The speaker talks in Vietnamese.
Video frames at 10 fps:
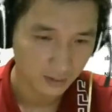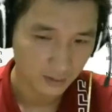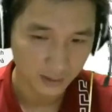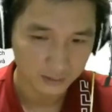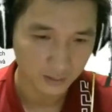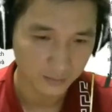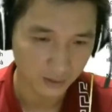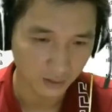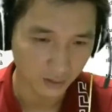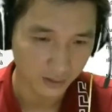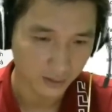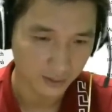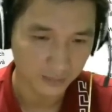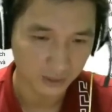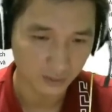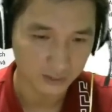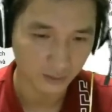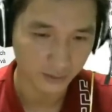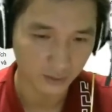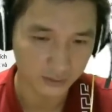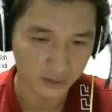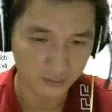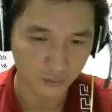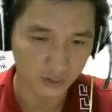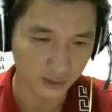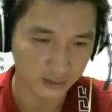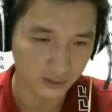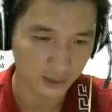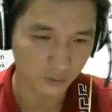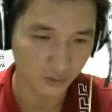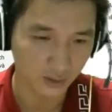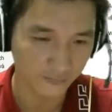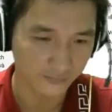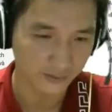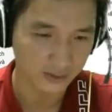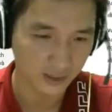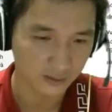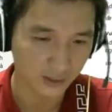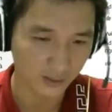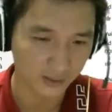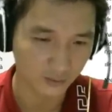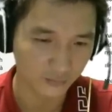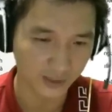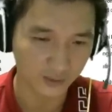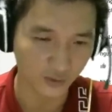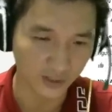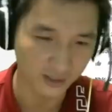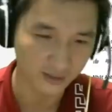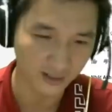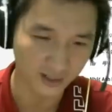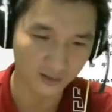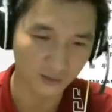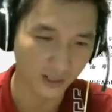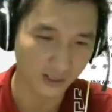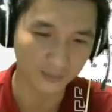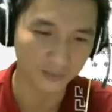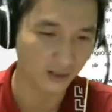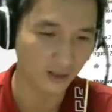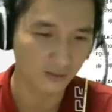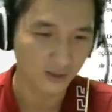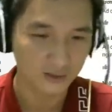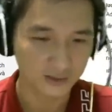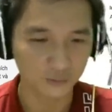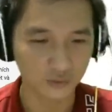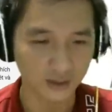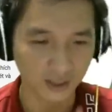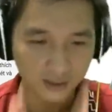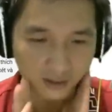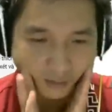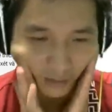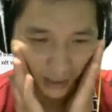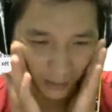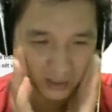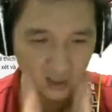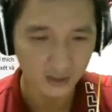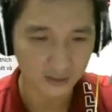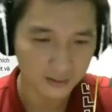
Hết cho mình hỏi nghịch mệnh thuật sau khi hồi sinh một người giết chết một người, vậy phải giết người bằng tu vi hay tùy ý? Cái này nó không đề cập tới đâu, trong chuyện này thì nó không đề cập tới,